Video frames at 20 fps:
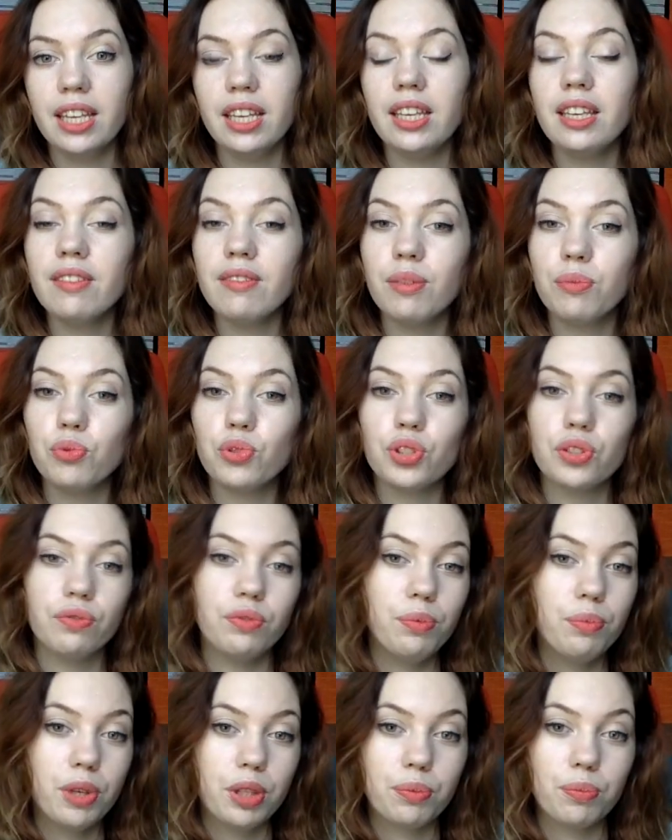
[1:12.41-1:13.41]
и вам нужно
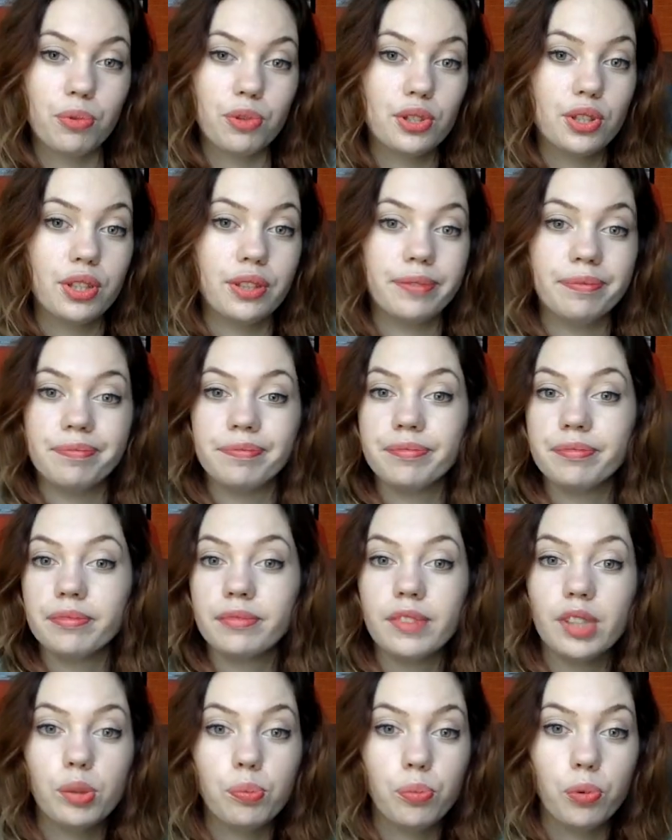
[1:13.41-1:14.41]
выбрать просто
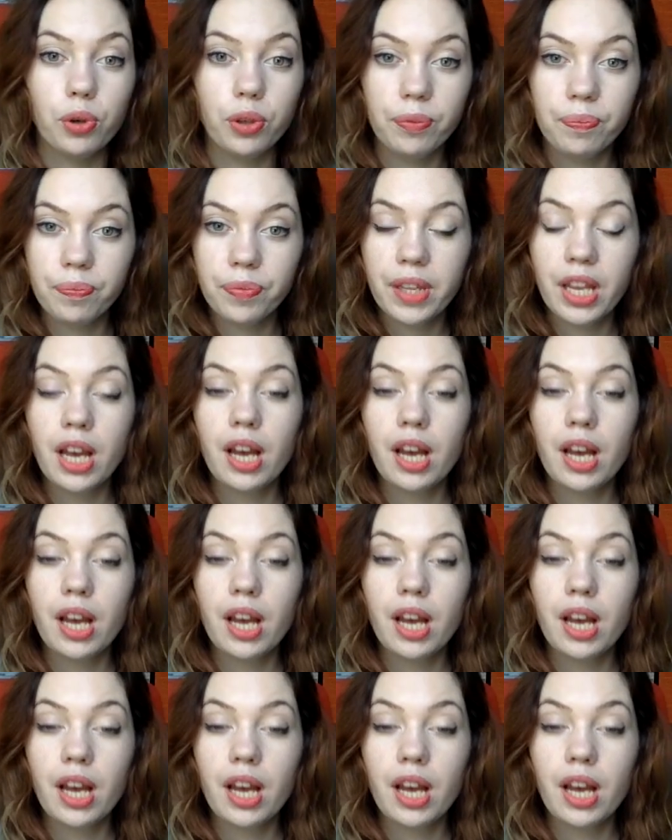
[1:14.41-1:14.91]
любой.